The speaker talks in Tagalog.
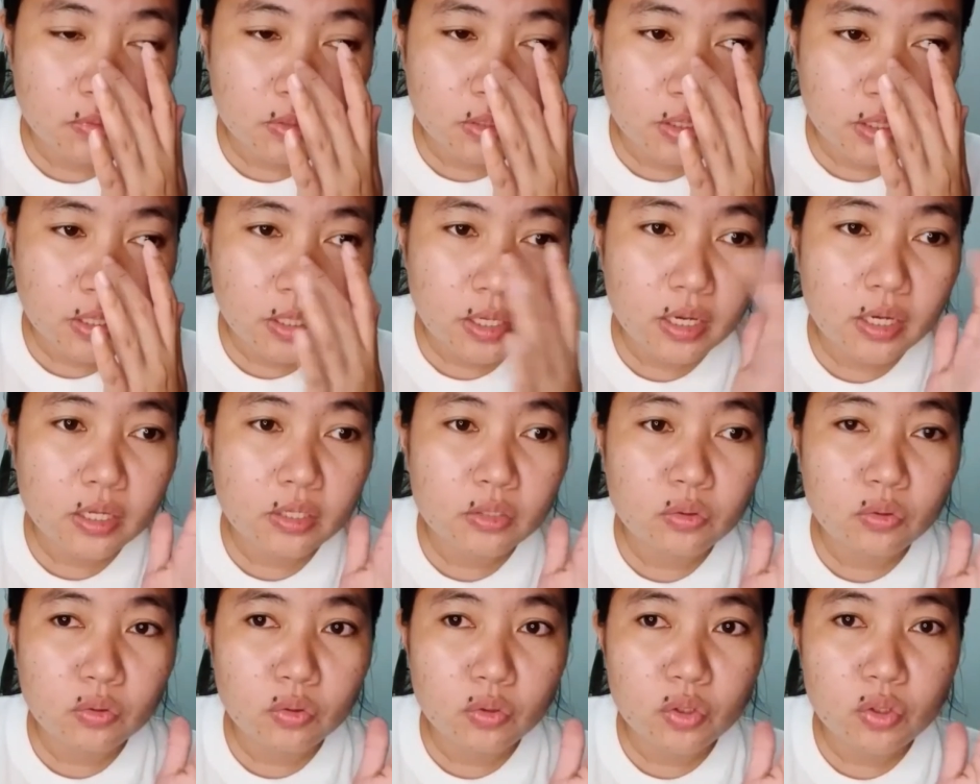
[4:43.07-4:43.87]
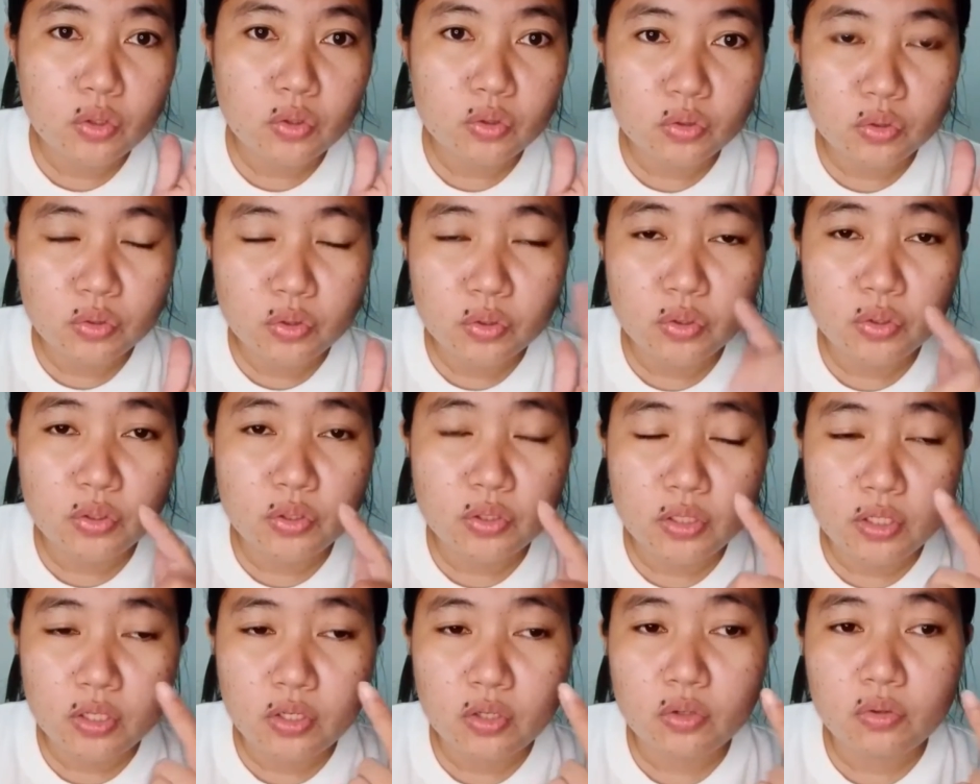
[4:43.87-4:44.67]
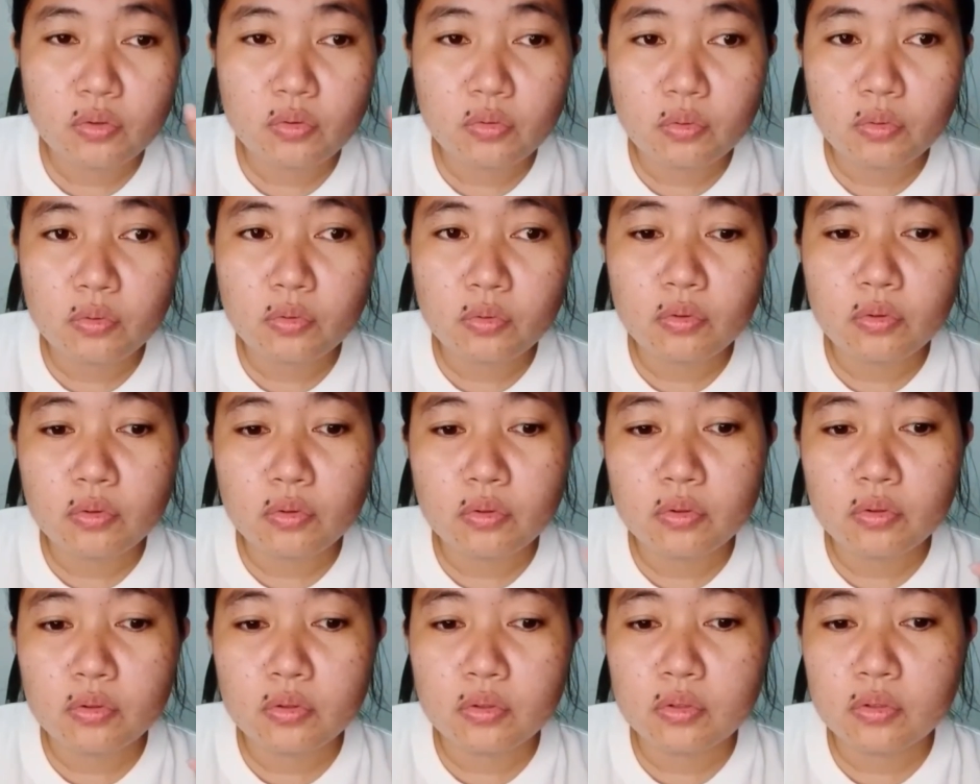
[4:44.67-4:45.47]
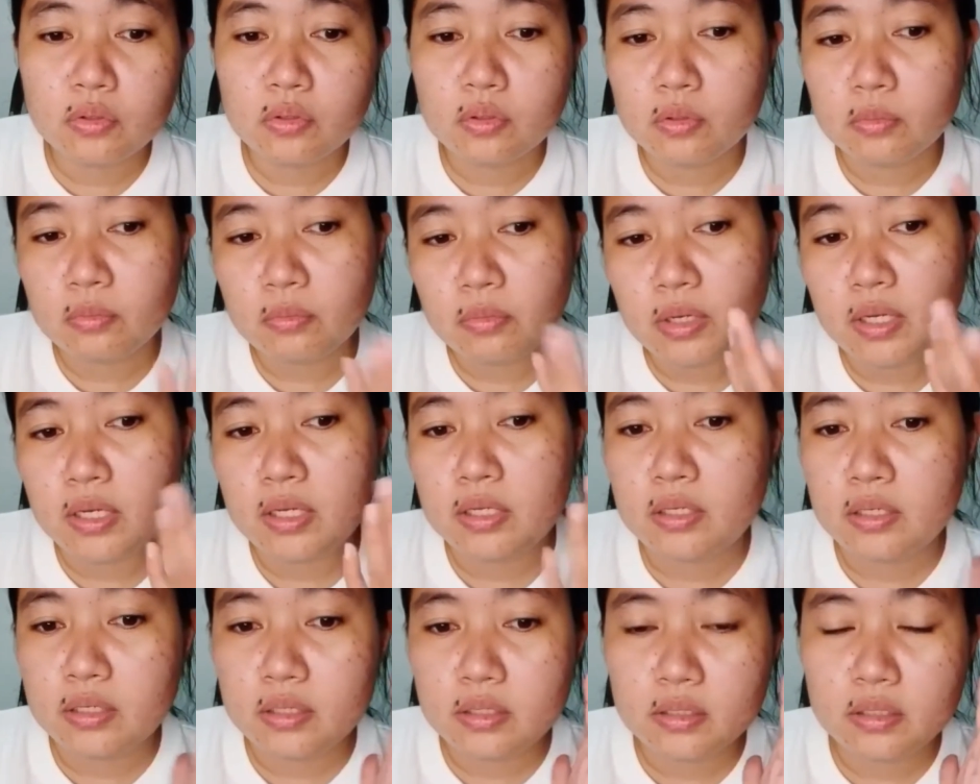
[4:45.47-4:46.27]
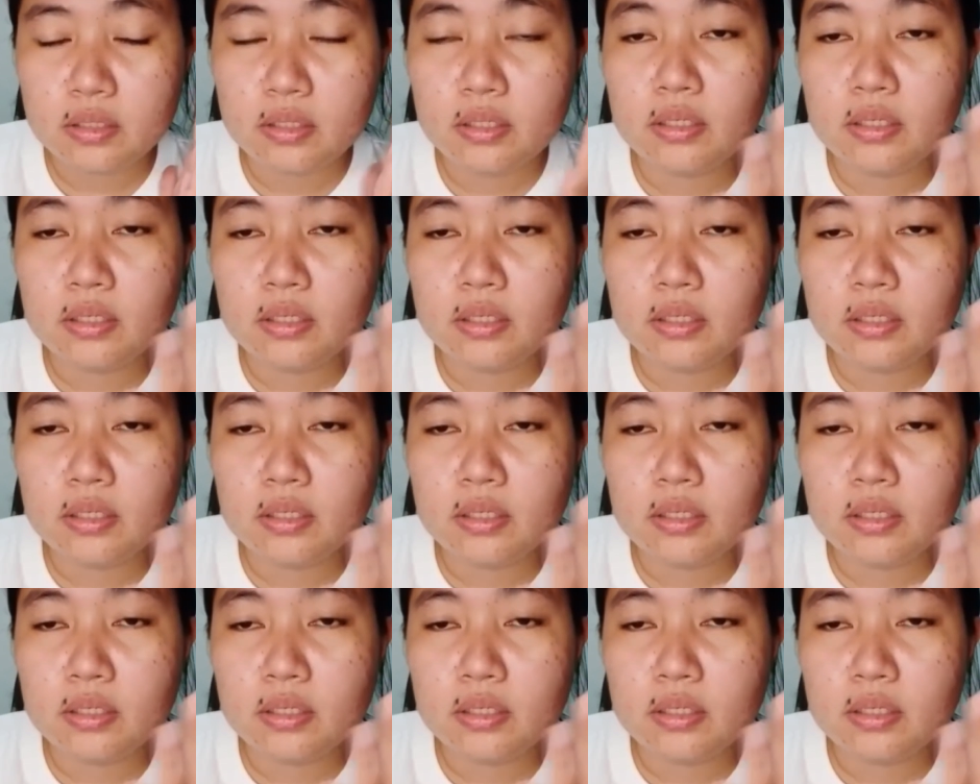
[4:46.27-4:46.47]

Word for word: i-ano ko yung journey kung may nag